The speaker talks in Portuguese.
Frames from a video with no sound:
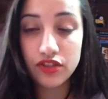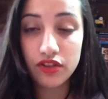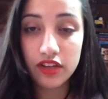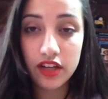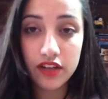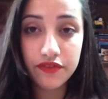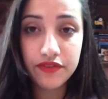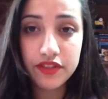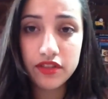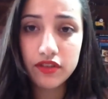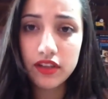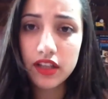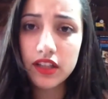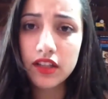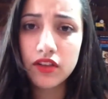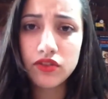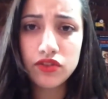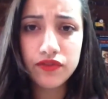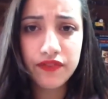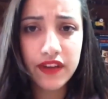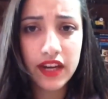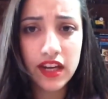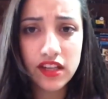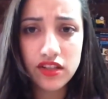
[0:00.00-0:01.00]
Eu quero fazer um canal
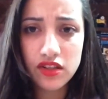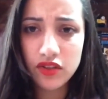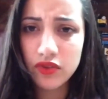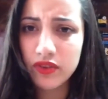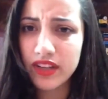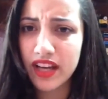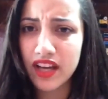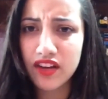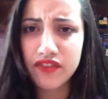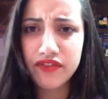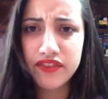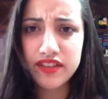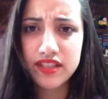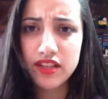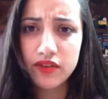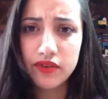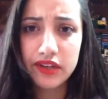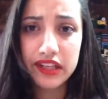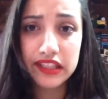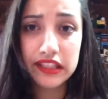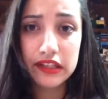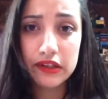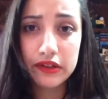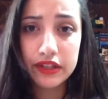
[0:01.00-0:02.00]
diferente, eu não quero fazer um
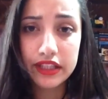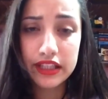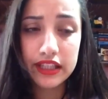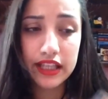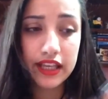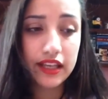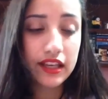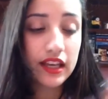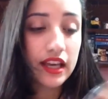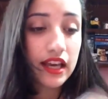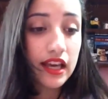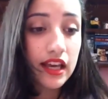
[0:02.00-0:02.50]
canal que nem